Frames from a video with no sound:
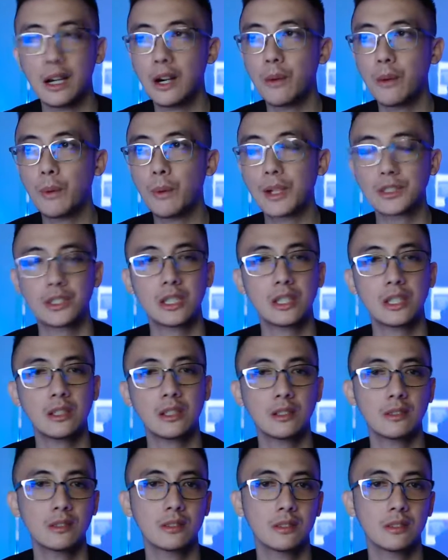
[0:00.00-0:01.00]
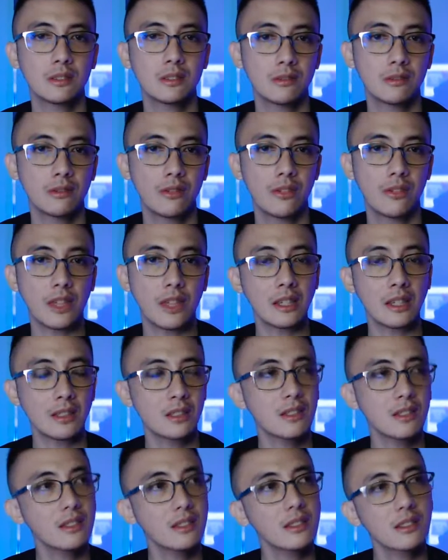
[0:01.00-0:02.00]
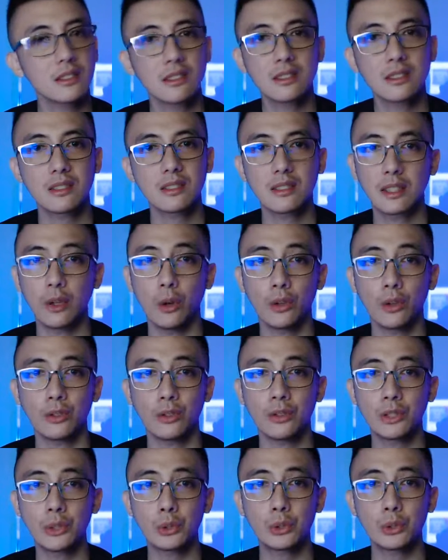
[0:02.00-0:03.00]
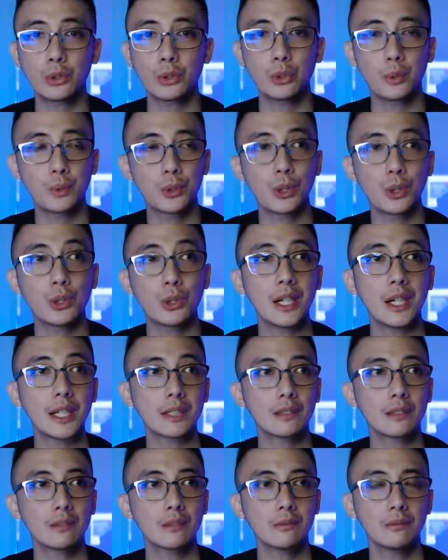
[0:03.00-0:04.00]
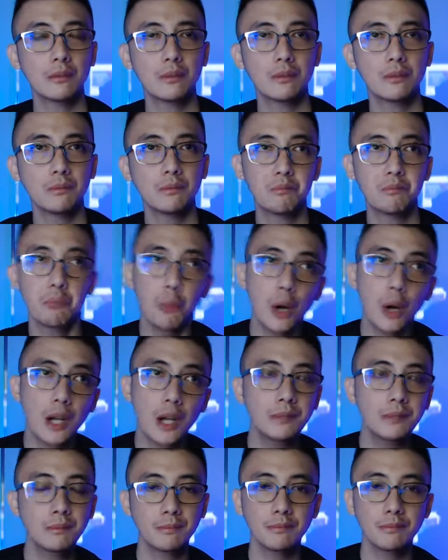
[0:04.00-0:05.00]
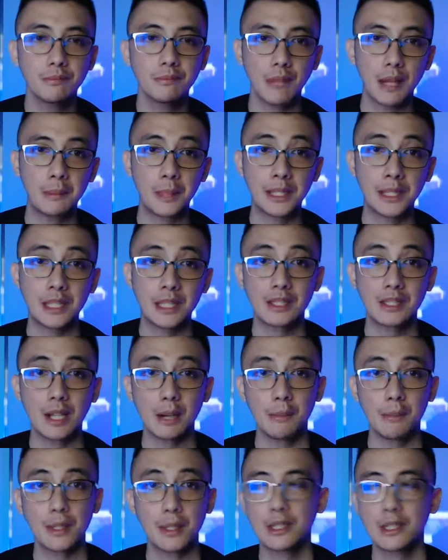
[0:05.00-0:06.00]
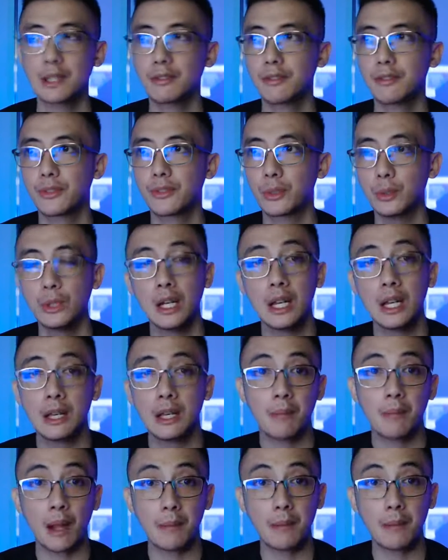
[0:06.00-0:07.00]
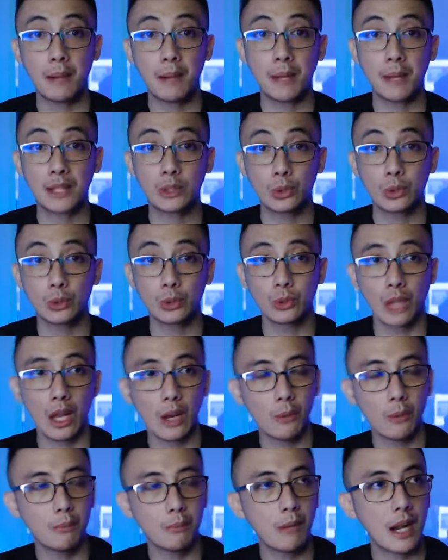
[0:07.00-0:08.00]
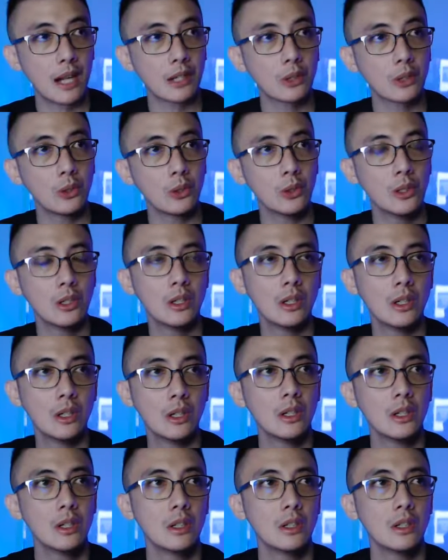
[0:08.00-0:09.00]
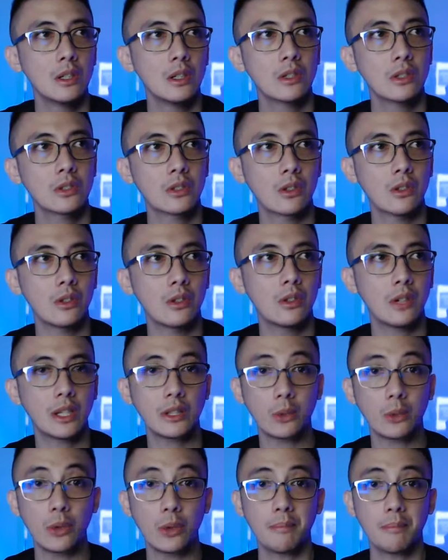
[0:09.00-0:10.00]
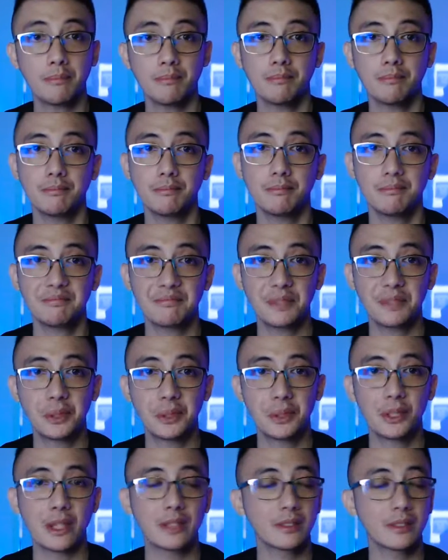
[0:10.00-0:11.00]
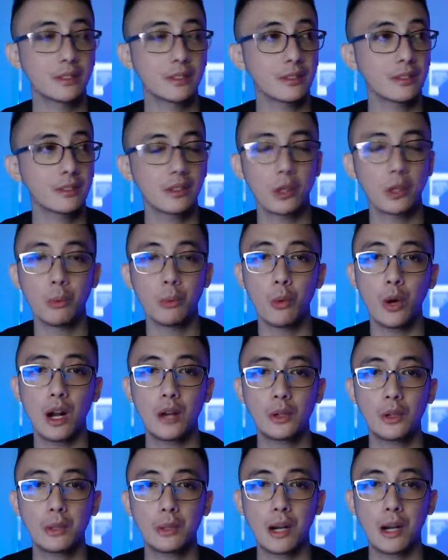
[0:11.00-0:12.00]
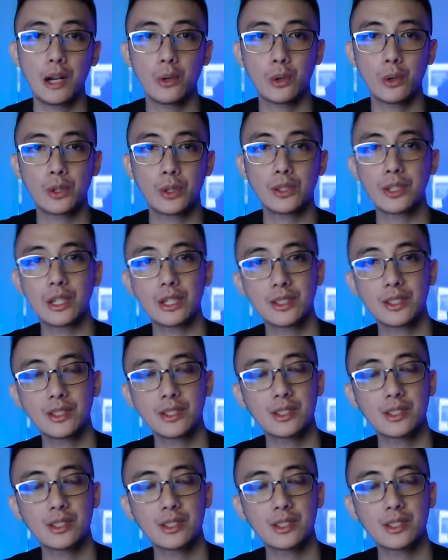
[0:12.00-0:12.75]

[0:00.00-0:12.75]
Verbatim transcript: I still I still experience breakdowns paminsan-minsan. Karap ako sa screen magdamag, looking for work, uh, watching things on YouTube so that